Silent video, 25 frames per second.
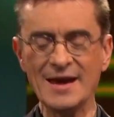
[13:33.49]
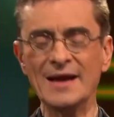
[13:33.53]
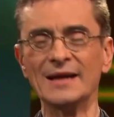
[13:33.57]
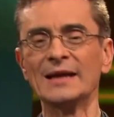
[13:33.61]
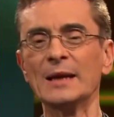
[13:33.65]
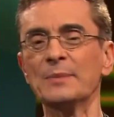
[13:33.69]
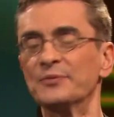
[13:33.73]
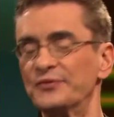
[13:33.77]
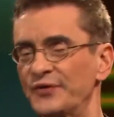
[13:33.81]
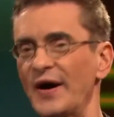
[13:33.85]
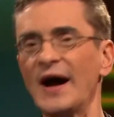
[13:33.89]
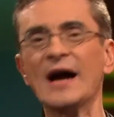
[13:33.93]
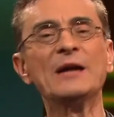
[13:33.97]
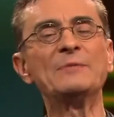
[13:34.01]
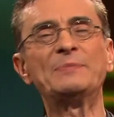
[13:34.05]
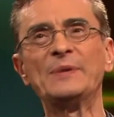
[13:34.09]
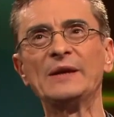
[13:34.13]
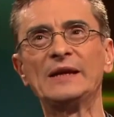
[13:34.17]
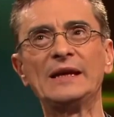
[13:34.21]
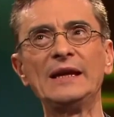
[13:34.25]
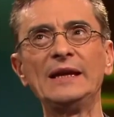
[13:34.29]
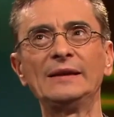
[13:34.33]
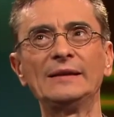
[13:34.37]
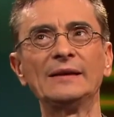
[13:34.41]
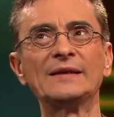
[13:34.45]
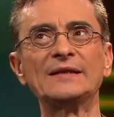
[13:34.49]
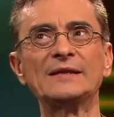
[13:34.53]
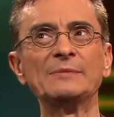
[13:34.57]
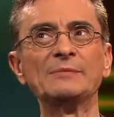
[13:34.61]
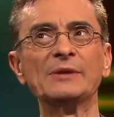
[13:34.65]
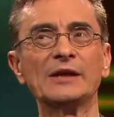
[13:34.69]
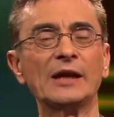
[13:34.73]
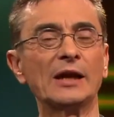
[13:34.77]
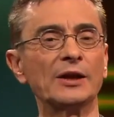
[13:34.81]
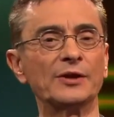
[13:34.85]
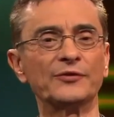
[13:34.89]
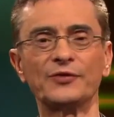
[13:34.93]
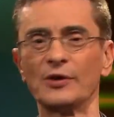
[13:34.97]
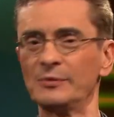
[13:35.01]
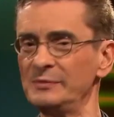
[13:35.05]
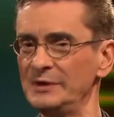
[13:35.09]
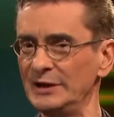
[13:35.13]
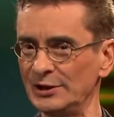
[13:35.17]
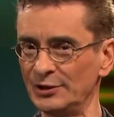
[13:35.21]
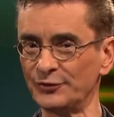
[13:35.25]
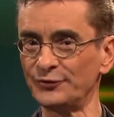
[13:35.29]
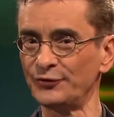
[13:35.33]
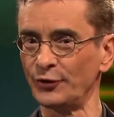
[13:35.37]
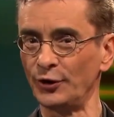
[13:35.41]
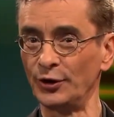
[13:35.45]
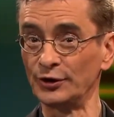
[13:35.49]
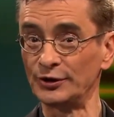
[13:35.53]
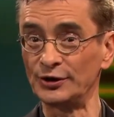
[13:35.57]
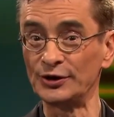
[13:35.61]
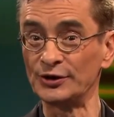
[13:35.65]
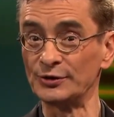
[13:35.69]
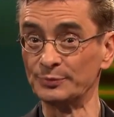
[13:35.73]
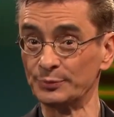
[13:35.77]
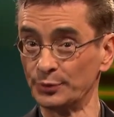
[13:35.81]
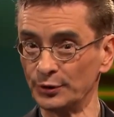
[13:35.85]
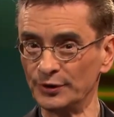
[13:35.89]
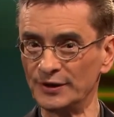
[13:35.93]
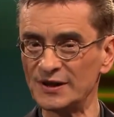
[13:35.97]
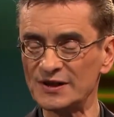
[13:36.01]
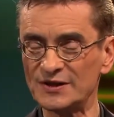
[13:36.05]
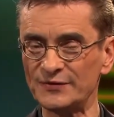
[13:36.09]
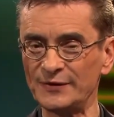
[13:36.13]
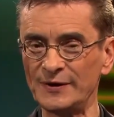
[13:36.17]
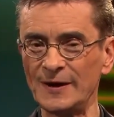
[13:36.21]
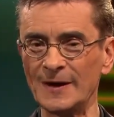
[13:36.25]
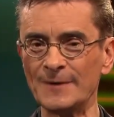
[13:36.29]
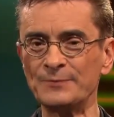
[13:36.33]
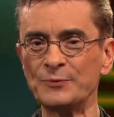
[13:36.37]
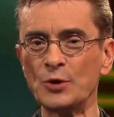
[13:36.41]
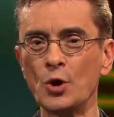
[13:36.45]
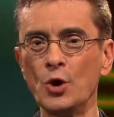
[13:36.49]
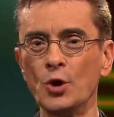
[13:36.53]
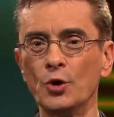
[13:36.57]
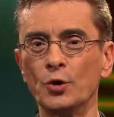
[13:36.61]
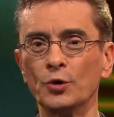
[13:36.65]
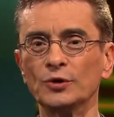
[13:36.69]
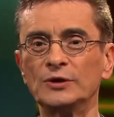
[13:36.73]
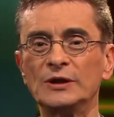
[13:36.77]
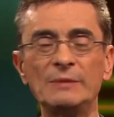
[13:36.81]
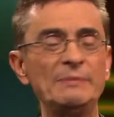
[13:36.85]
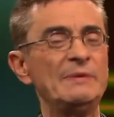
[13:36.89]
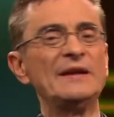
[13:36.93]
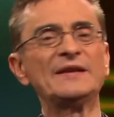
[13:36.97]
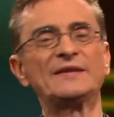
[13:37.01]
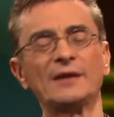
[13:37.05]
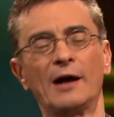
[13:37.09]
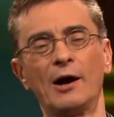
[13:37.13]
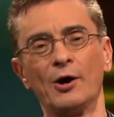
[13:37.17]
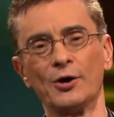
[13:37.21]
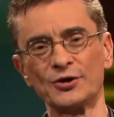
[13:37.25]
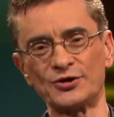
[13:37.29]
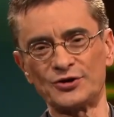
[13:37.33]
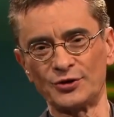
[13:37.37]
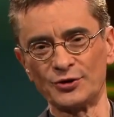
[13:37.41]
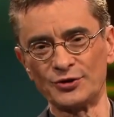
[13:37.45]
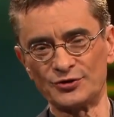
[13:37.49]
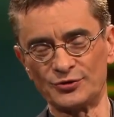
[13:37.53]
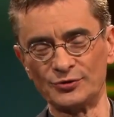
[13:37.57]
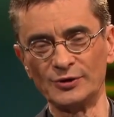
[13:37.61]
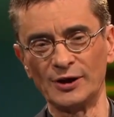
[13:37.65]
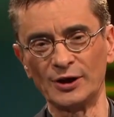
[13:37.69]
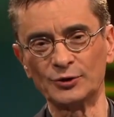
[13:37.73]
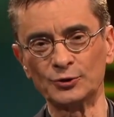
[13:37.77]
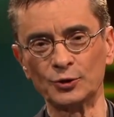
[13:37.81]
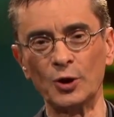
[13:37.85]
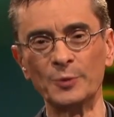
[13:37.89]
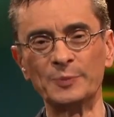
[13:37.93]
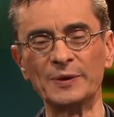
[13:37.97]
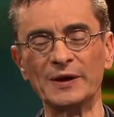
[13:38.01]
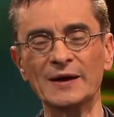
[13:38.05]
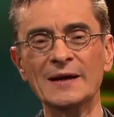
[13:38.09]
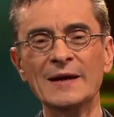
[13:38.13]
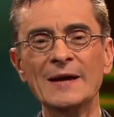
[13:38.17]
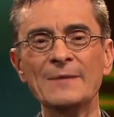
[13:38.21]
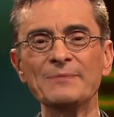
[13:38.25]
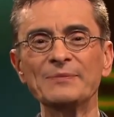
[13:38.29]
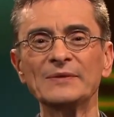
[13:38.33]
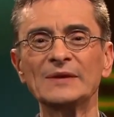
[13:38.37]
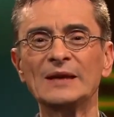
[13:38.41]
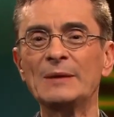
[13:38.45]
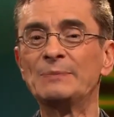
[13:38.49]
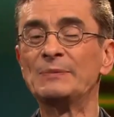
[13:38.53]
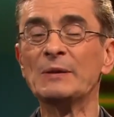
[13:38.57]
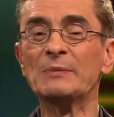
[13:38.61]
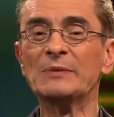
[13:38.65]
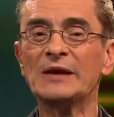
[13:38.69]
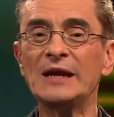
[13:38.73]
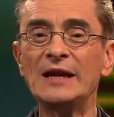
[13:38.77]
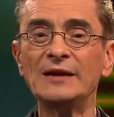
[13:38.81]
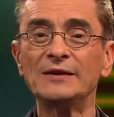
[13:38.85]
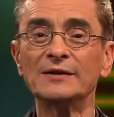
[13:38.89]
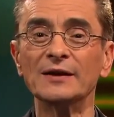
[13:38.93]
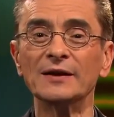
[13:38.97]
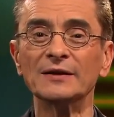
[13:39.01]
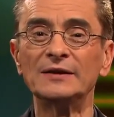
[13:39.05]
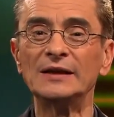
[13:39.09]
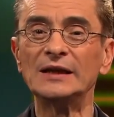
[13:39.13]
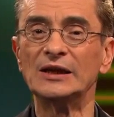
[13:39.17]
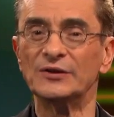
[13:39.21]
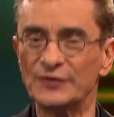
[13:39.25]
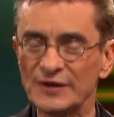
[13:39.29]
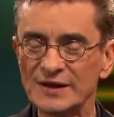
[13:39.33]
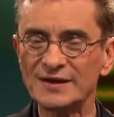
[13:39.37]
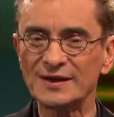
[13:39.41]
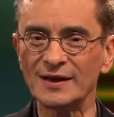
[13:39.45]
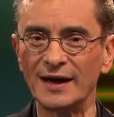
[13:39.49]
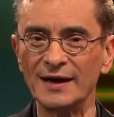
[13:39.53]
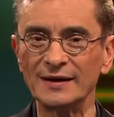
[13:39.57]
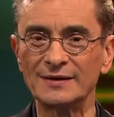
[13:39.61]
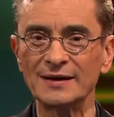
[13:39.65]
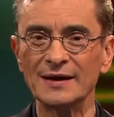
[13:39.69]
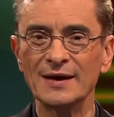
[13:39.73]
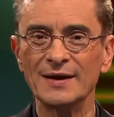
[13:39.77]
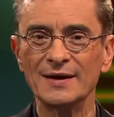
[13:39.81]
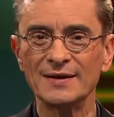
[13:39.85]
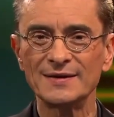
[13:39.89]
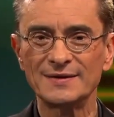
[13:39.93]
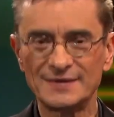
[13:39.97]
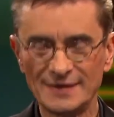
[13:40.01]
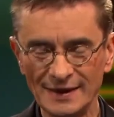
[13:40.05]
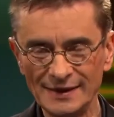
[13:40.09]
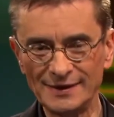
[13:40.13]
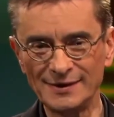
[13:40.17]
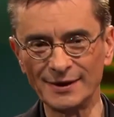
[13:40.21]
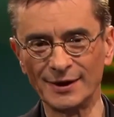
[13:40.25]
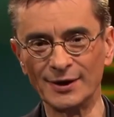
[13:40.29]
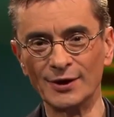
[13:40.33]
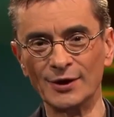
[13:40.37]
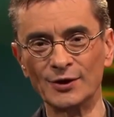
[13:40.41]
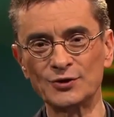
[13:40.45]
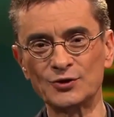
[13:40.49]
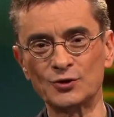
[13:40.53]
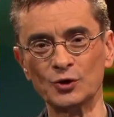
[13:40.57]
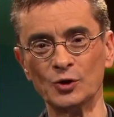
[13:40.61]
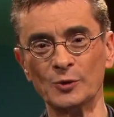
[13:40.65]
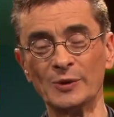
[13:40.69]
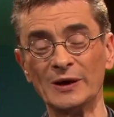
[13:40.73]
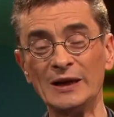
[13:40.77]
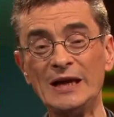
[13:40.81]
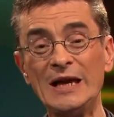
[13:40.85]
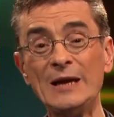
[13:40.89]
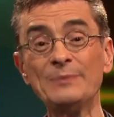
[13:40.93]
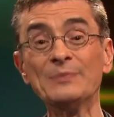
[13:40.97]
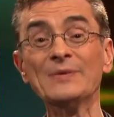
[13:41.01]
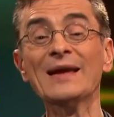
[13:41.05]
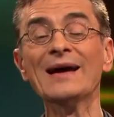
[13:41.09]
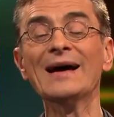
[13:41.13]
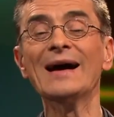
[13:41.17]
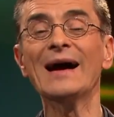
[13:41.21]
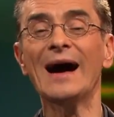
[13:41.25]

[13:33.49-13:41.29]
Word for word: Dem Feind begegnet sie mit einer familienfreundlichen Bundeswehr und die miese Ausrüstung der Truppe gibt dem Gegner die Gewissheit, sicher zu überleben.